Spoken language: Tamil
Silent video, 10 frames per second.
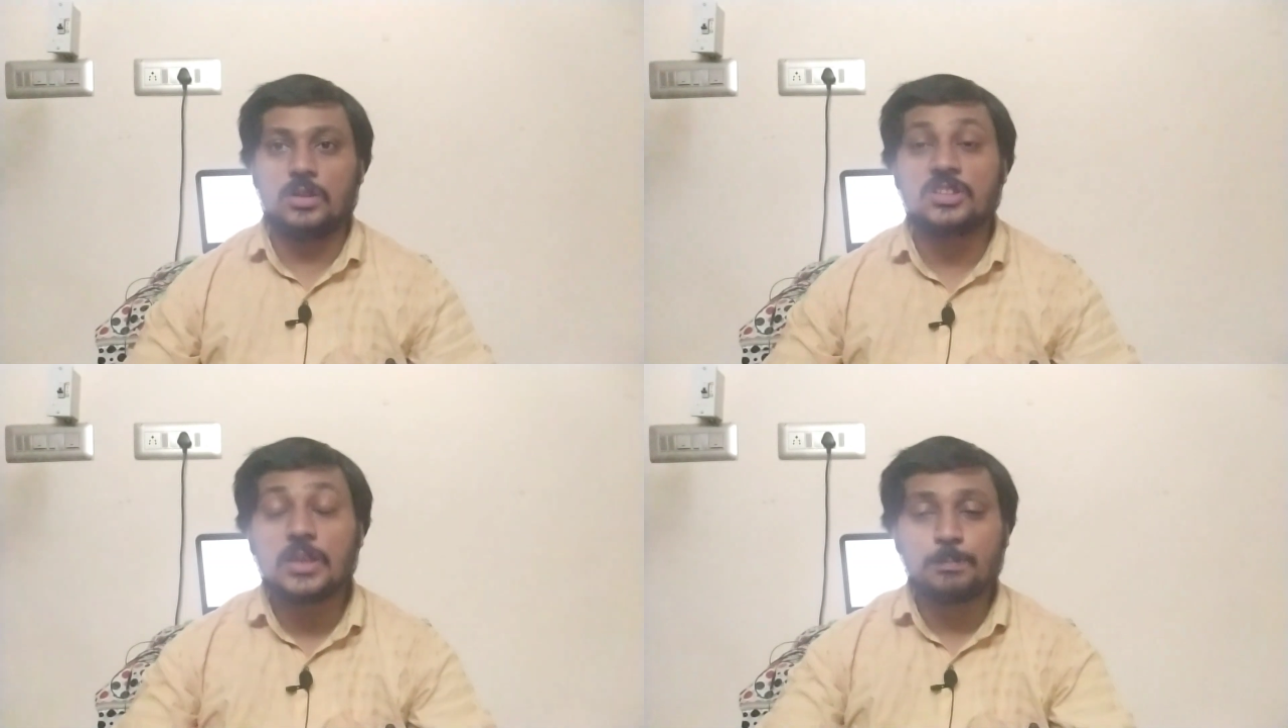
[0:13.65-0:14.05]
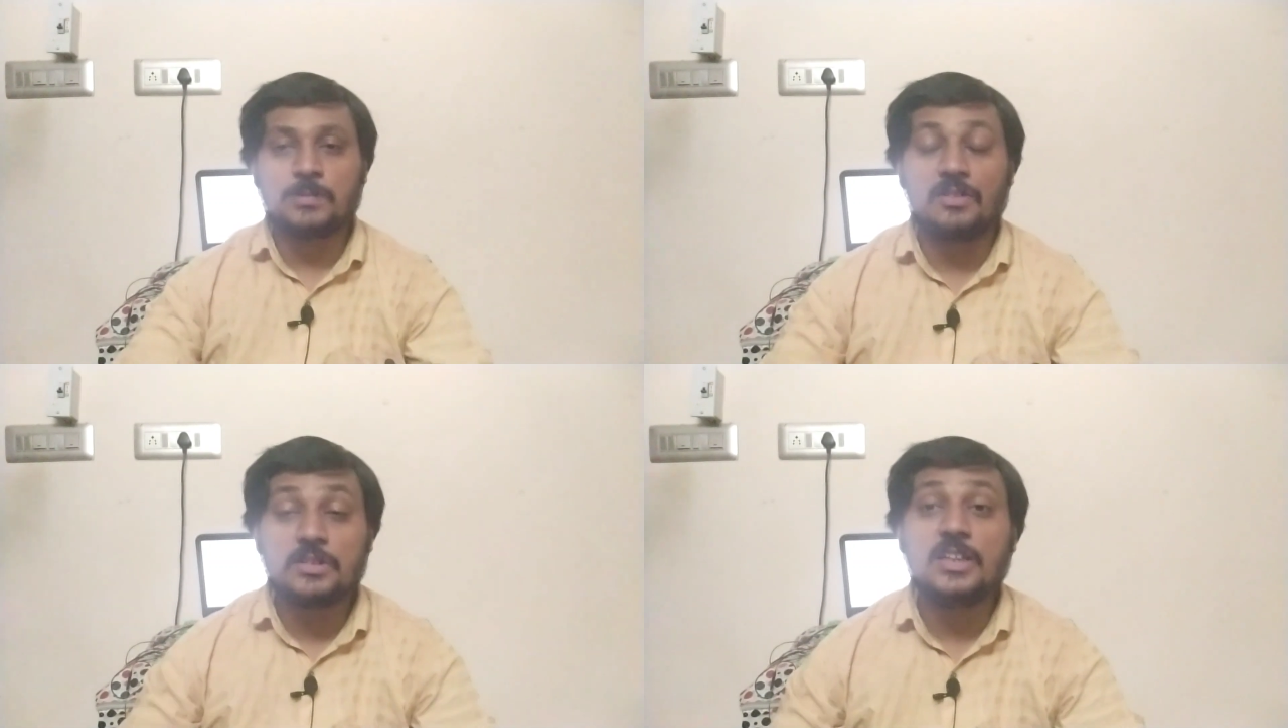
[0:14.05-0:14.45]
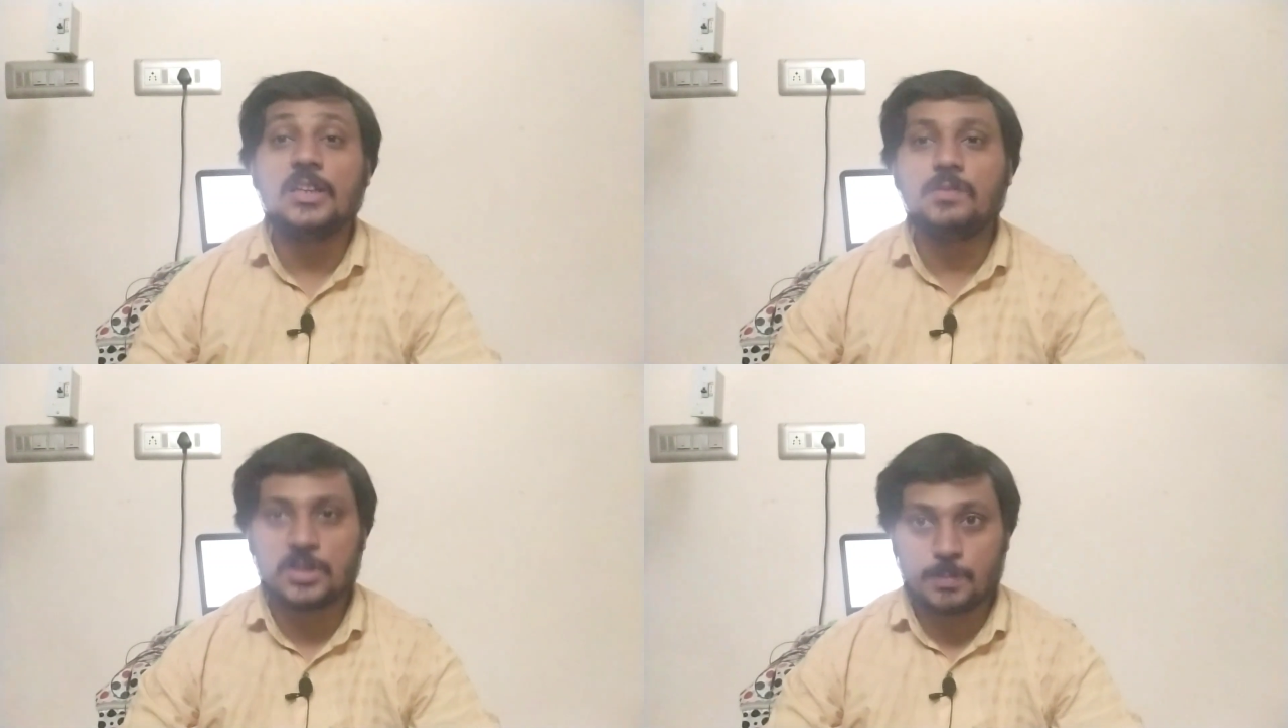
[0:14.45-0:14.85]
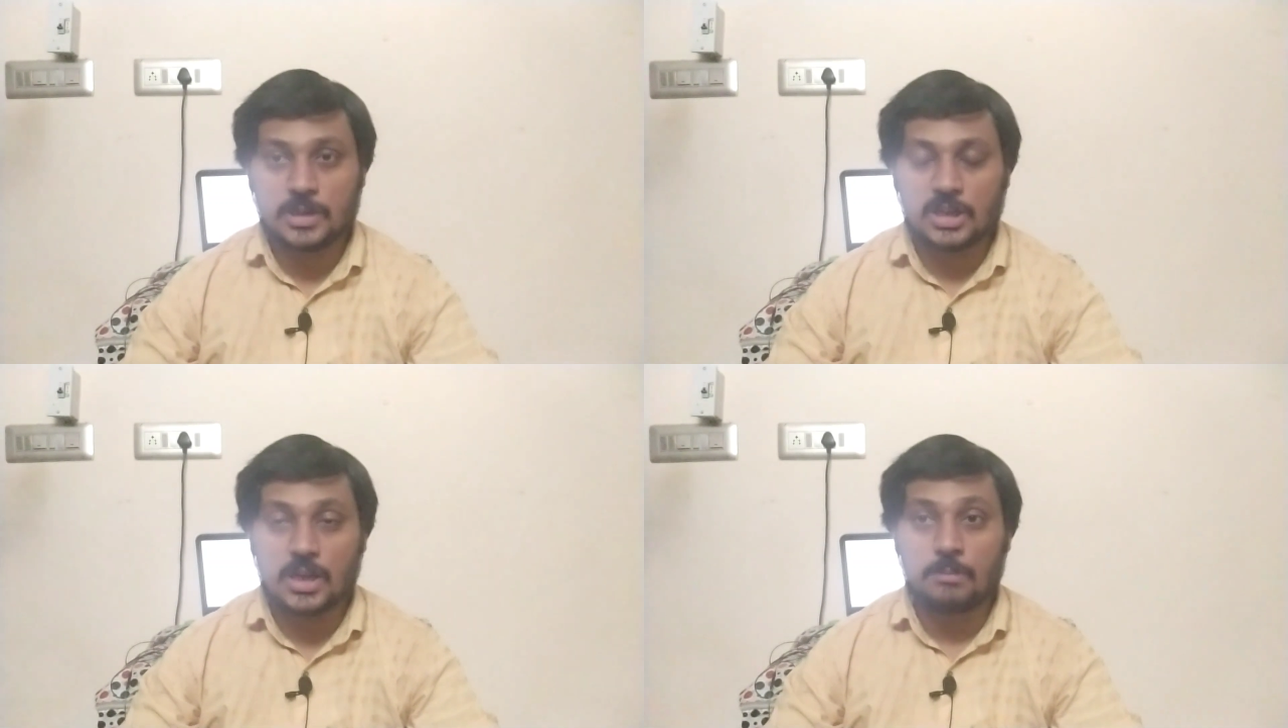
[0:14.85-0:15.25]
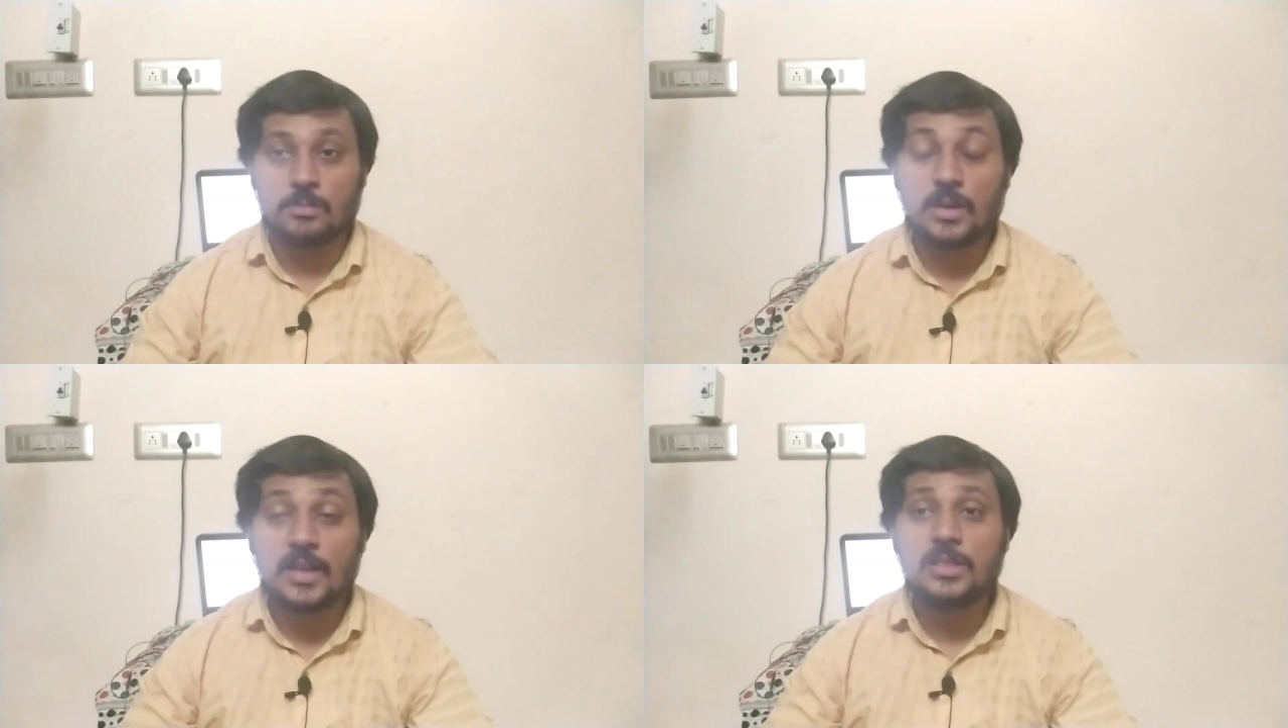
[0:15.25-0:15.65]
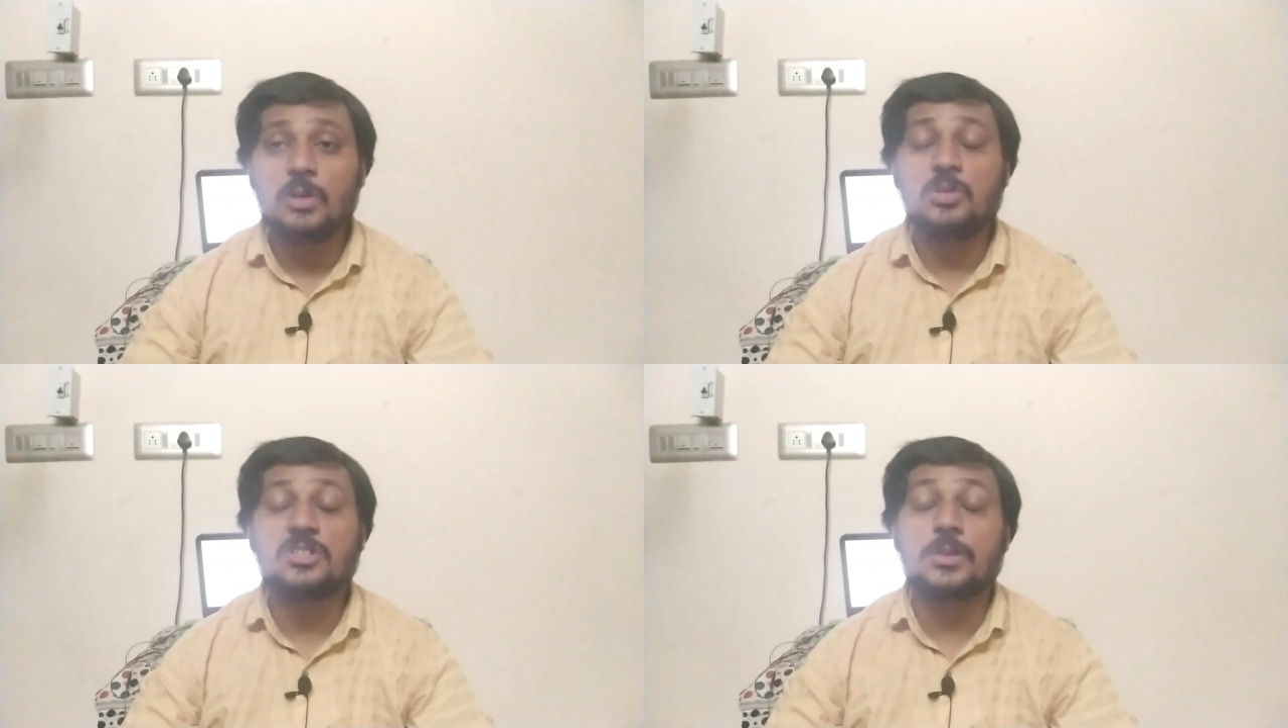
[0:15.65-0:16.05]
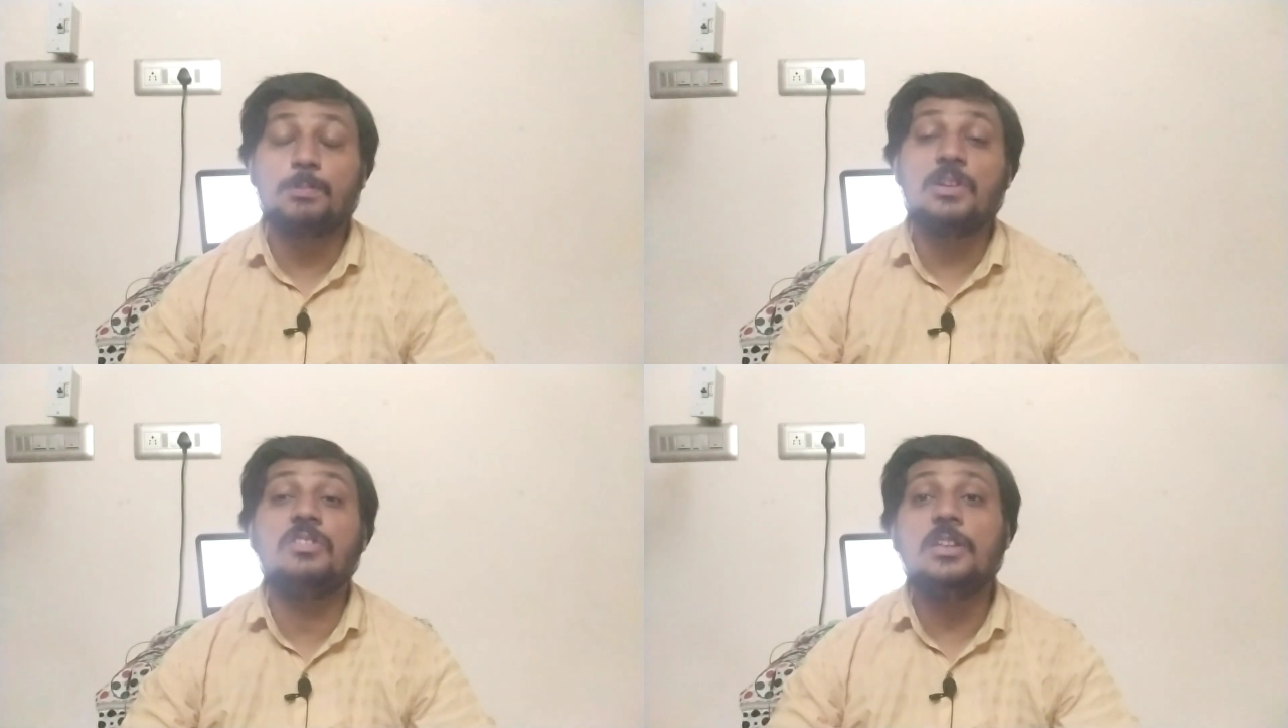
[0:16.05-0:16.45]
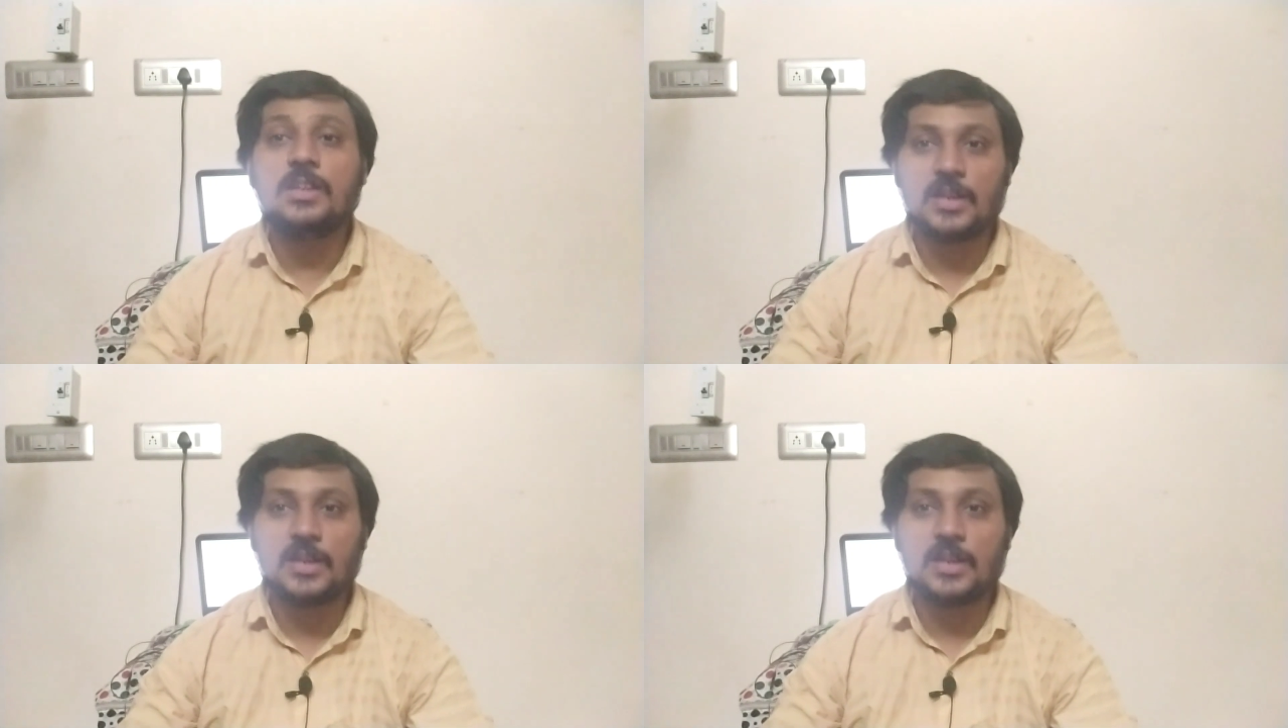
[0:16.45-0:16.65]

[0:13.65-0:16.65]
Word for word: ஸ்கிரிப்டில் வந்து இன்வெஸ்ட் பண்ணலாம் எந்த ஒரு ஸ்கிரிப்டில் வந்து